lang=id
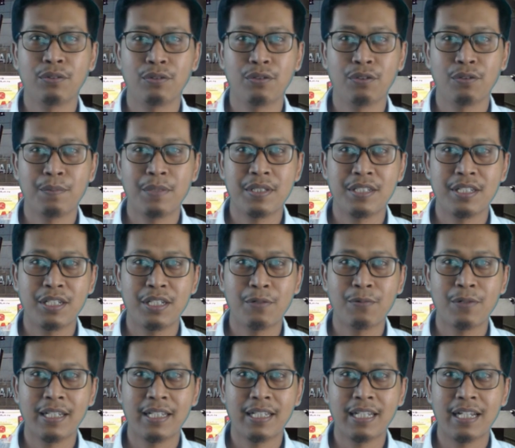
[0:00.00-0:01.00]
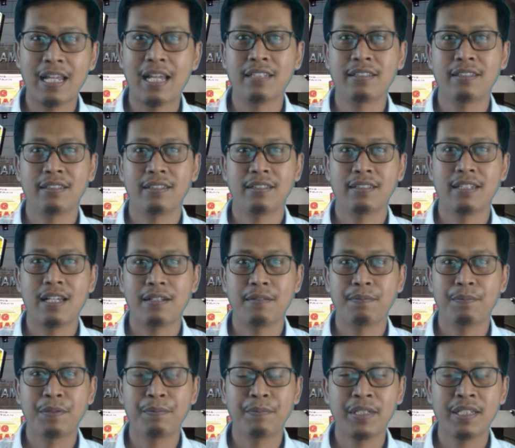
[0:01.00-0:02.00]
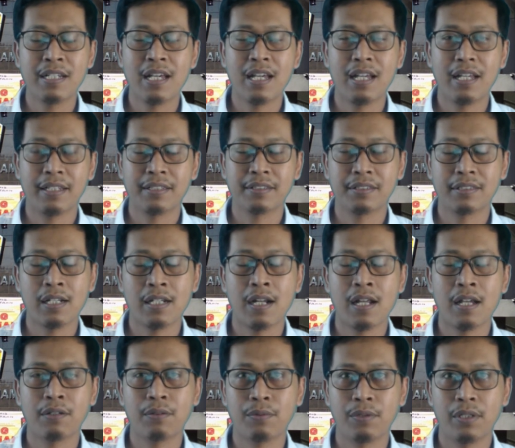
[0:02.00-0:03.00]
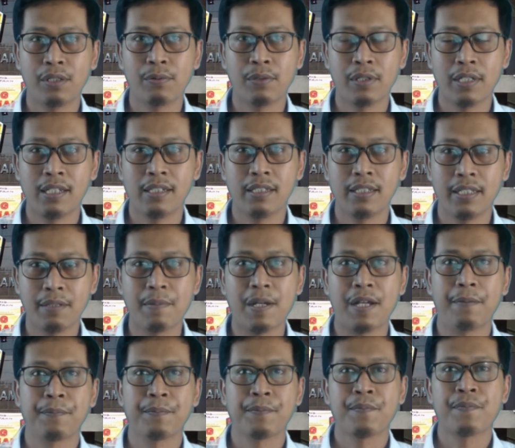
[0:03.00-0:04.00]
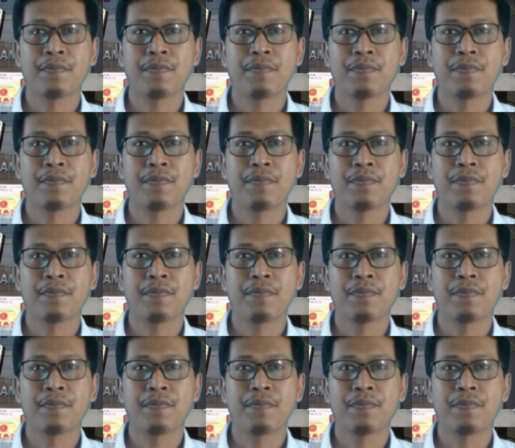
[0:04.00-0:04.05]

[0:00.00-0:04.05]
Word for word: untuk menjadi wali kelas dan pembina ekstra kurikuler Irma.